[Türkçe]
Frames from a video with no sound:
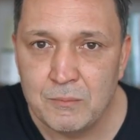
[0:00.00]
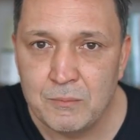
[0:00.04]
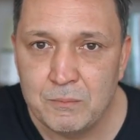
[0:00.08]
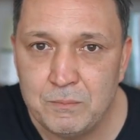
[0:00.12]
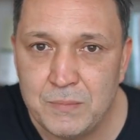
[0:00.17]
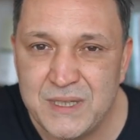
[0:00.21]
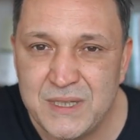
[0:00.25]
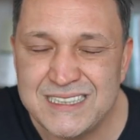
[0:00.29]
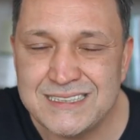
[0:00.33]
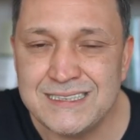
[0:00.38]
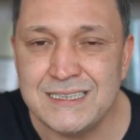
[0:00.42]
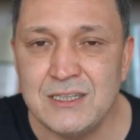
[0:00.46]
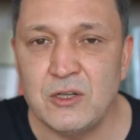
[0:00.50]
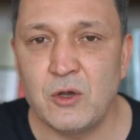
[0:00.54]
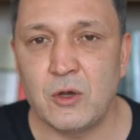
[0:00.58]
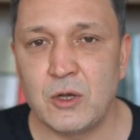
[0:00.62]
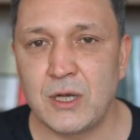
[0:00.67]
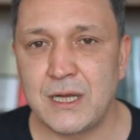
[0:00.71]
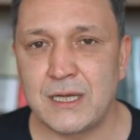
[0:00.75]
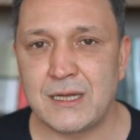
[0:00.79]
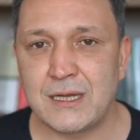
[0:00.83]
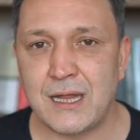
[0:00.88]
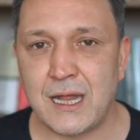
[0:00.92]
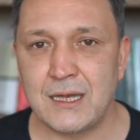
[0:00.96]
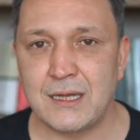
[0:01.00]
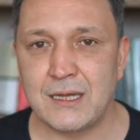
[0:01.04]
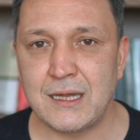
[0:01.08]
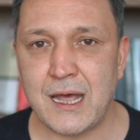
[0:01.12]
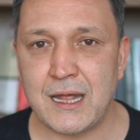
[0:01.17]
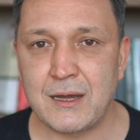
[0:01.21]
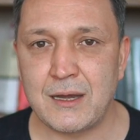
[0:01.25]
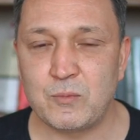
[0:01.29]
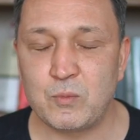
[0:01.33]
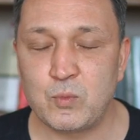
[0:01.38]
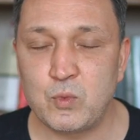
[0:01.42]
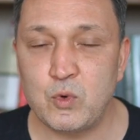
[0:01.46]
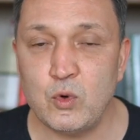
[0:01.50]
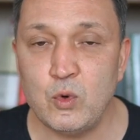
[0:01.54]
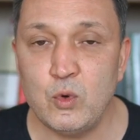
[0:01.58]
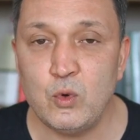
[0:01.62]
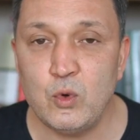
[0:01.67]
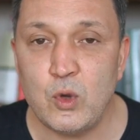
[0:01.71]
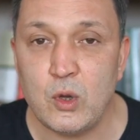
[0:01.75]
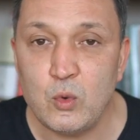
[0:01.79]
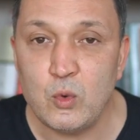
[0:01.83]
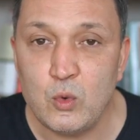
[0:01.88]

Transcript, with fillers: bizi yönetenler bu